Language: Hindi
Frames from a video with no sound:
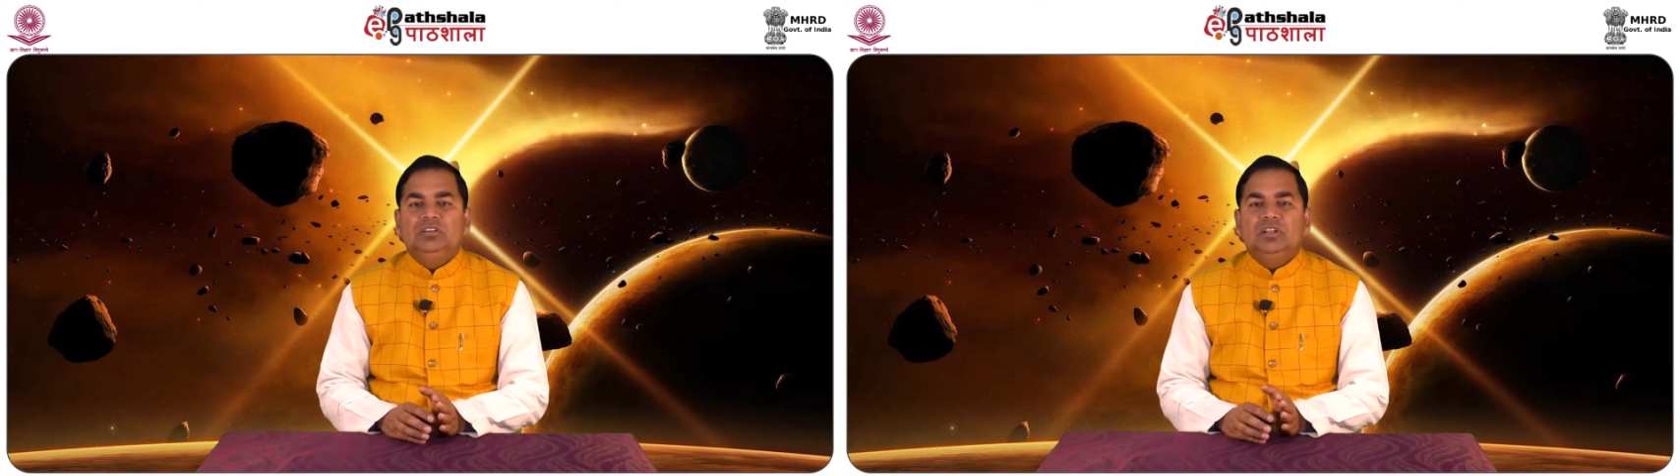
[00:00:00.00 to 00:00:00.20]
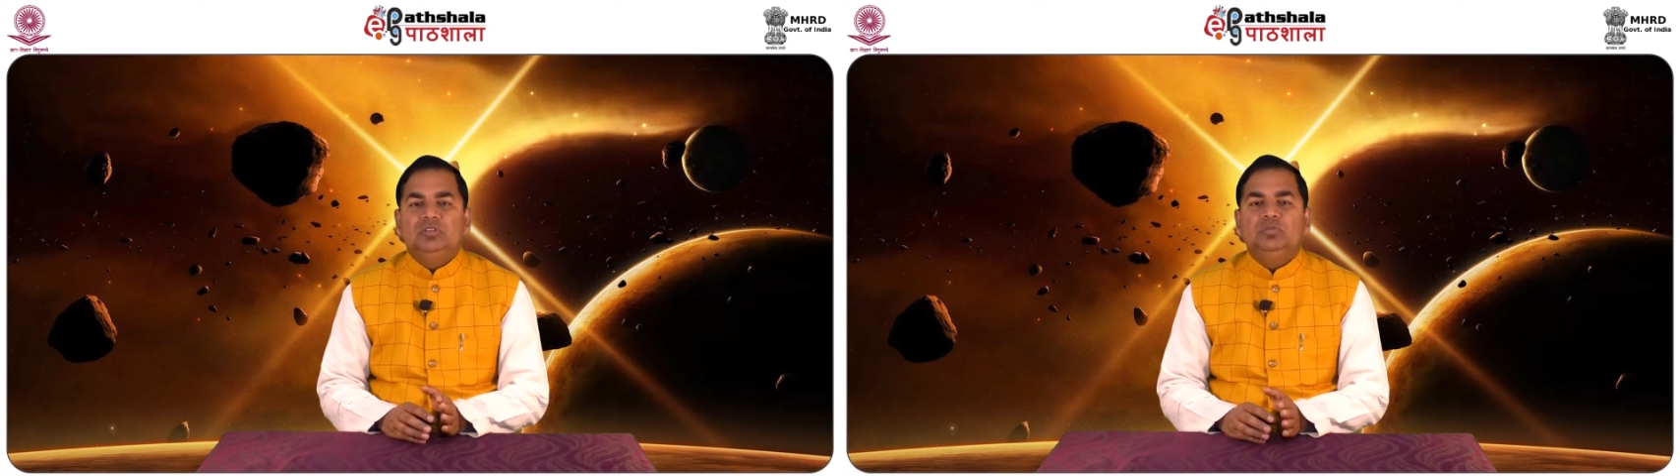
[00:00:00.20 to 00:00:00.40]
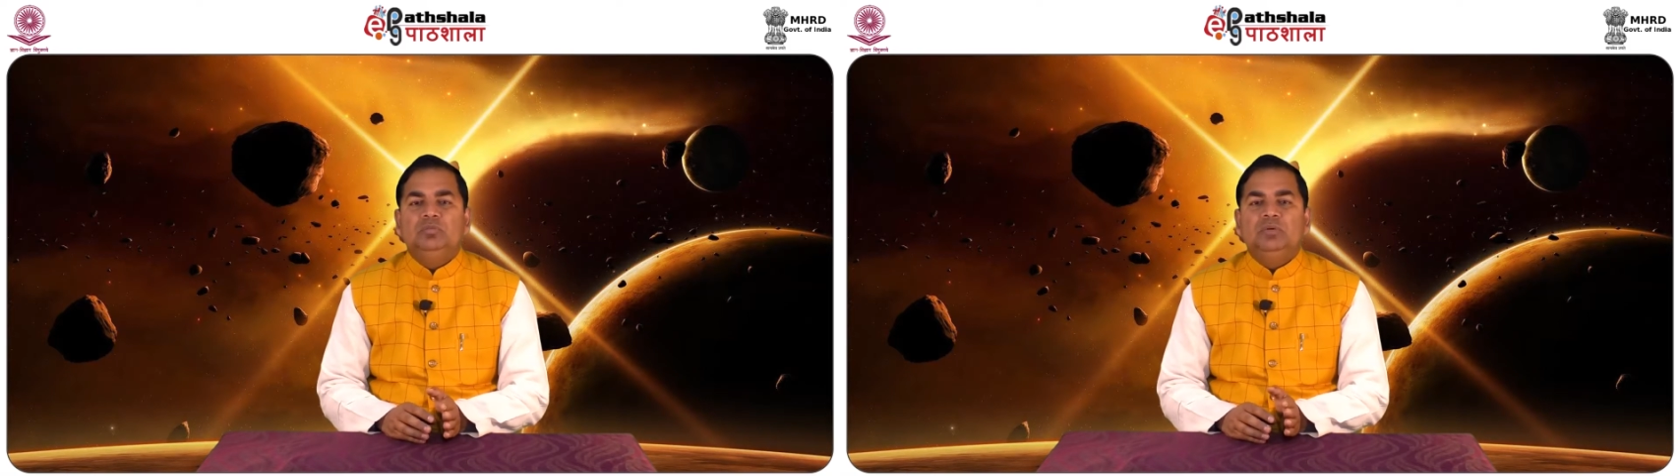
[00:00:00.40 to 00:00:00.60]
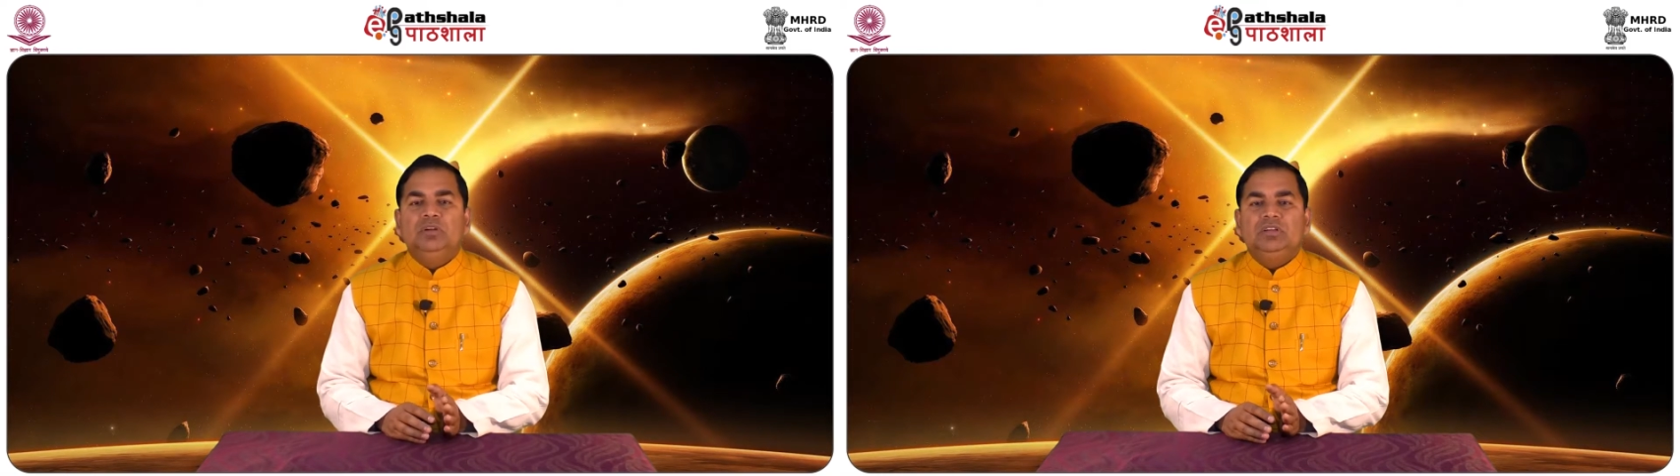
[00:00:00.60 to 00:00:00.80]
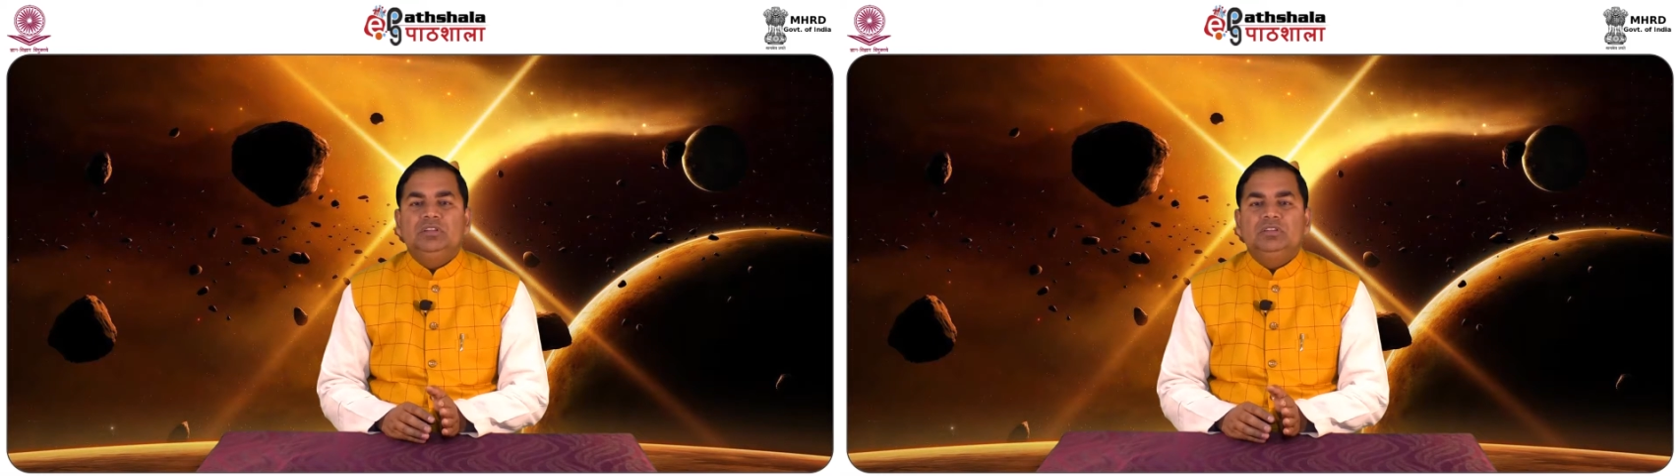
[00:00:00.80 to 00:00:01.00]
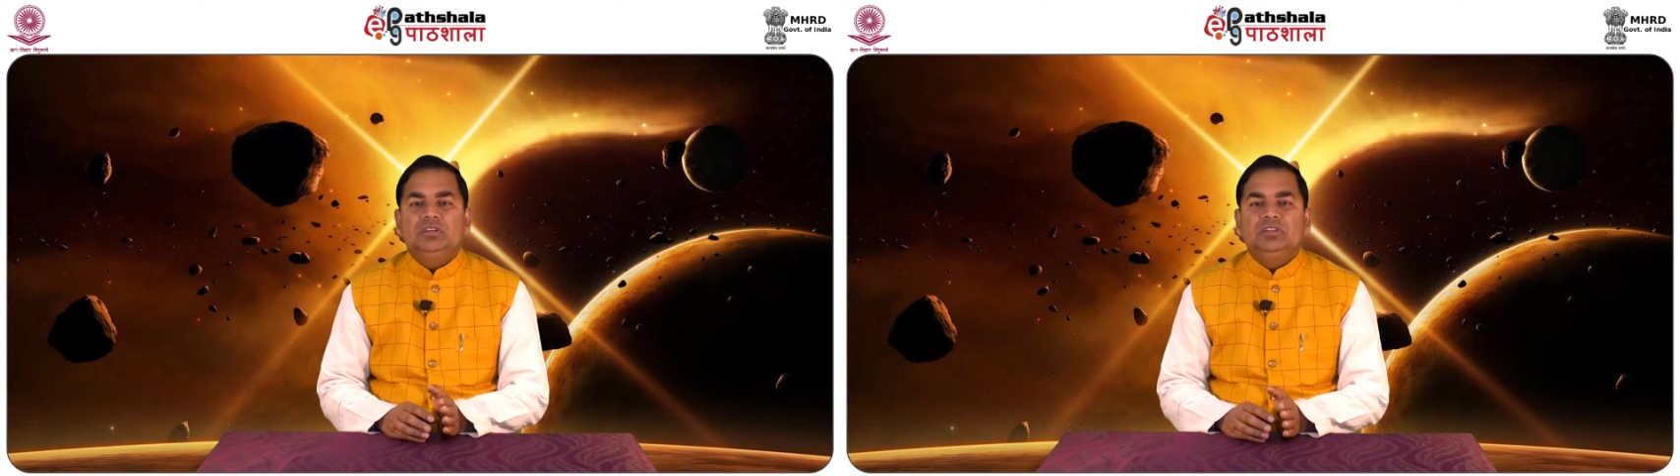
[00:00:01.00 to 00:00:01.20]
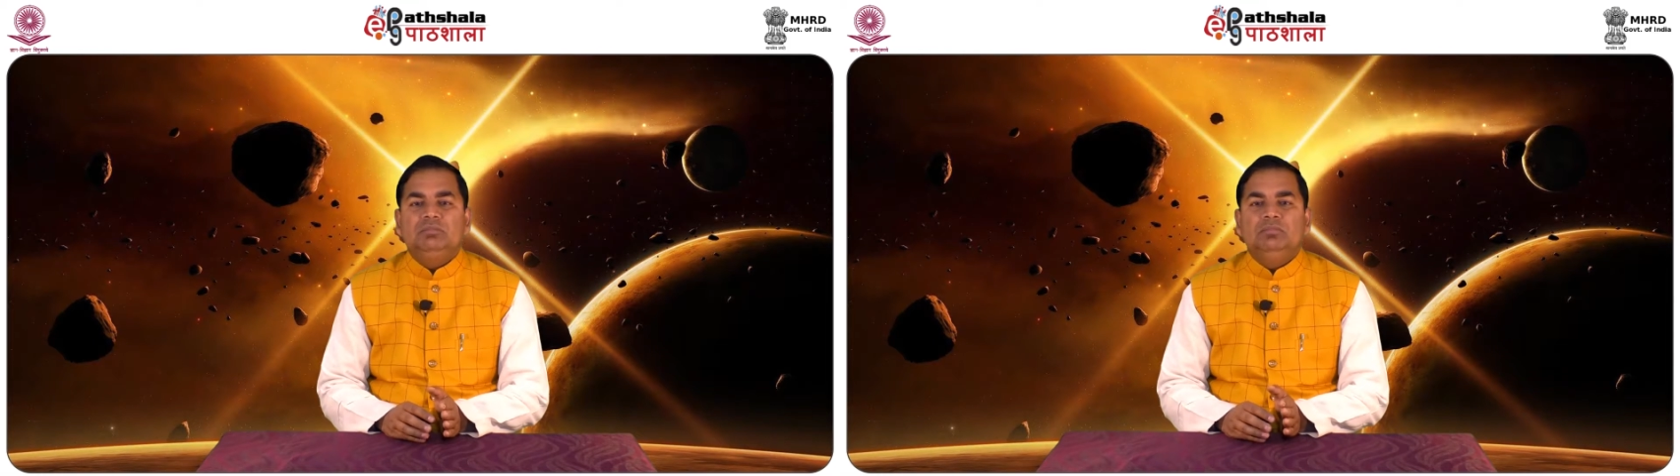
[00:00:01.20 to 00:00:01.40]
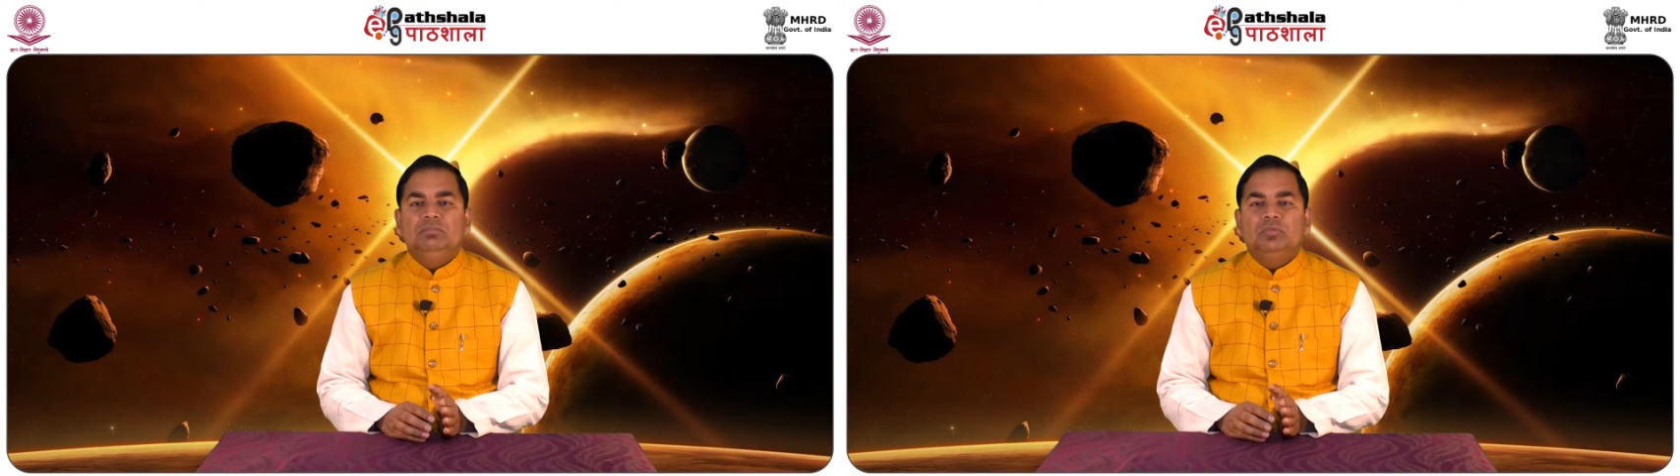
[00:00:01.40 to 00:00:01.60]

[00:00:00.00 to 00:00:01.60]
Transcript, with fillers: तदुपरी कदम